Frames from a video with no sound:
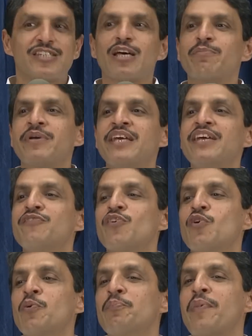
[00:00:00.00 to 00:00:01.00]
तभी
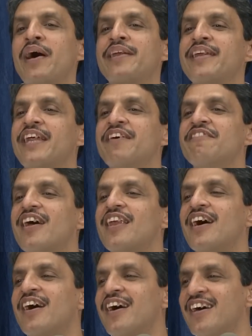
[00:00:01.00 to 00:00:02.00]
वो मानने
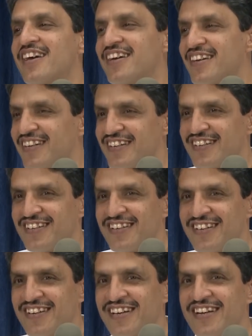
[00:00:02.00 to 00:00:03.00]
वाला है
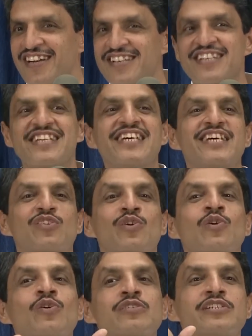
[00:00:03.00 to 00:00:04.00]
इसलिए ये
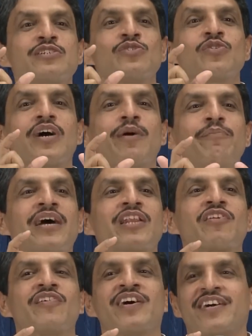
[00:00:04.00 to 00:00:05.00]
दोनों चीज़ों का
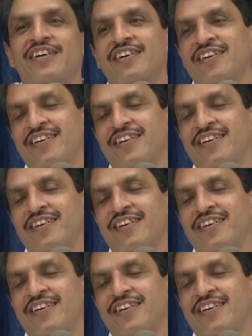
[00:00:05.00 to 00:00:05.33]
महत्व है